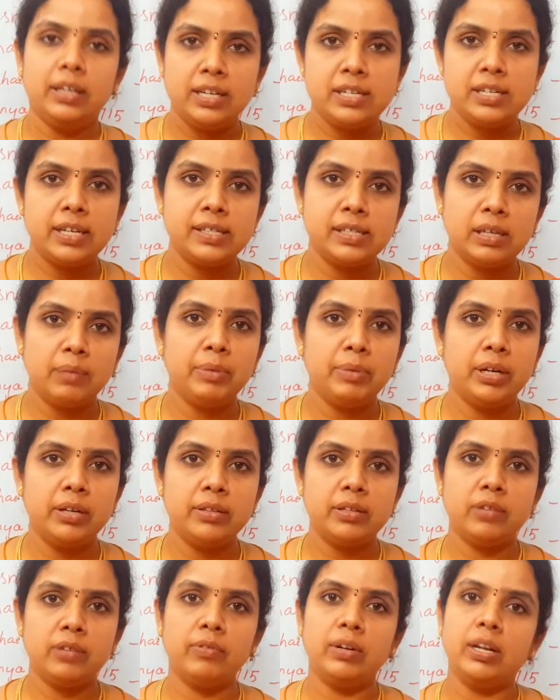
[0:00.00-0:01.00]
நீட் எக்ஸாம்
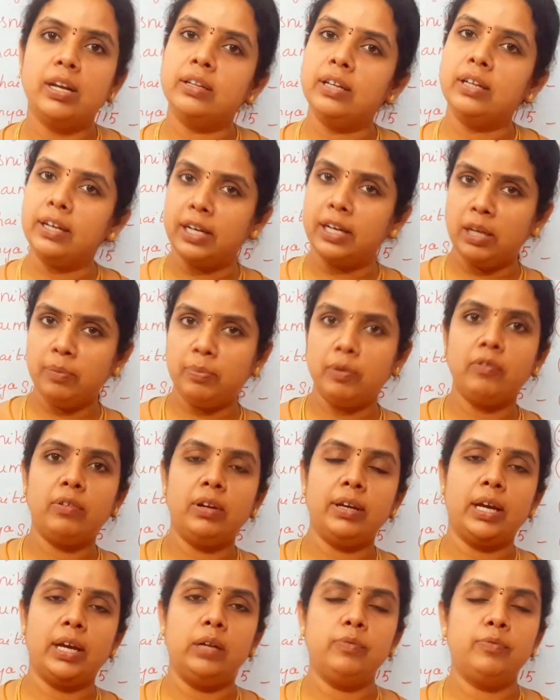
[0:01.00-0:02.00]
எழுதினவங்களாக இருந்தால் கண்டிப்பாக
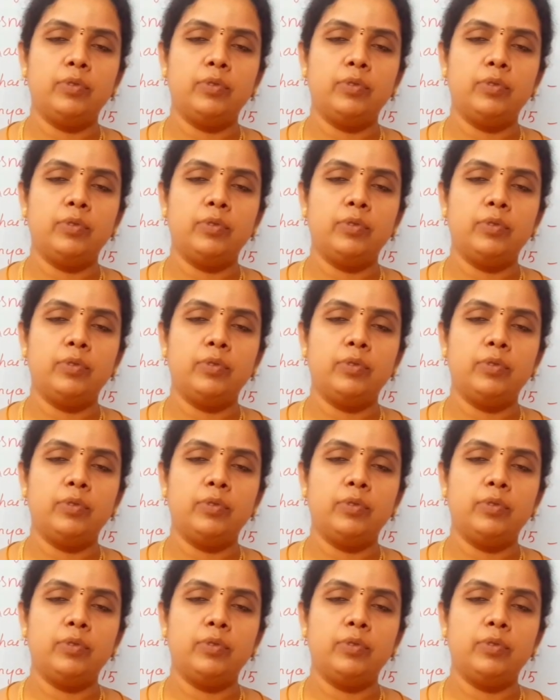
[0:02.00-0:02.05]
உங்களுக்கு